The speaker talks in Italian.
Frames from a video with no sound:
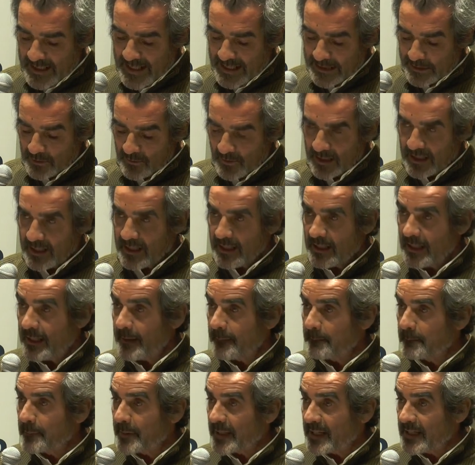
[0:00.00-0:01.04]
dato è che le
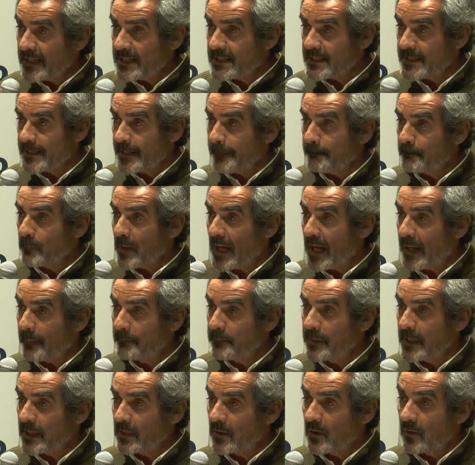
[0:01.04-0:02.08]
imprese
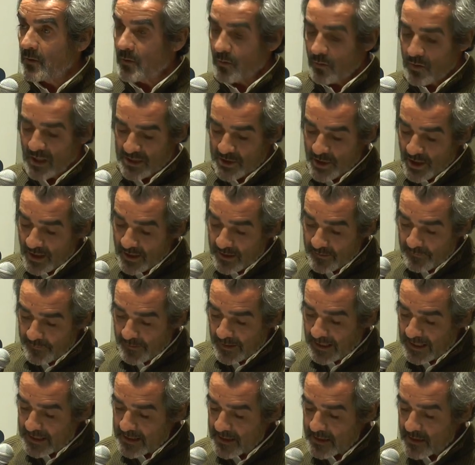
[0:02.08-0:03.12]
abbiano una
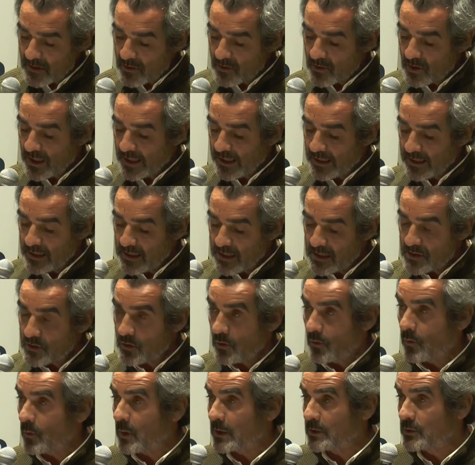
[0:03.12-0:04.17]
certificazione
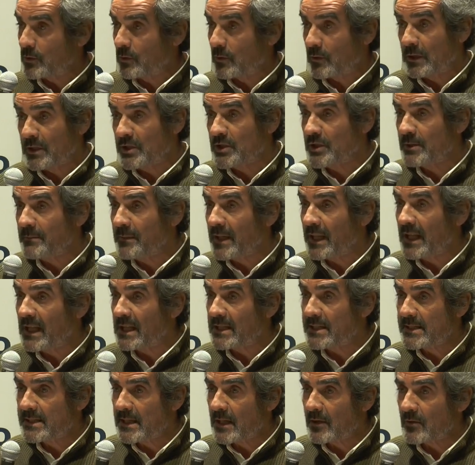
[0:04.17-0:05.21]
ISO
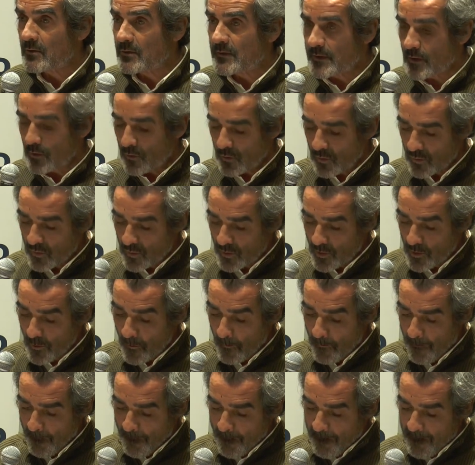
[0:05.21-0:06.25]
14001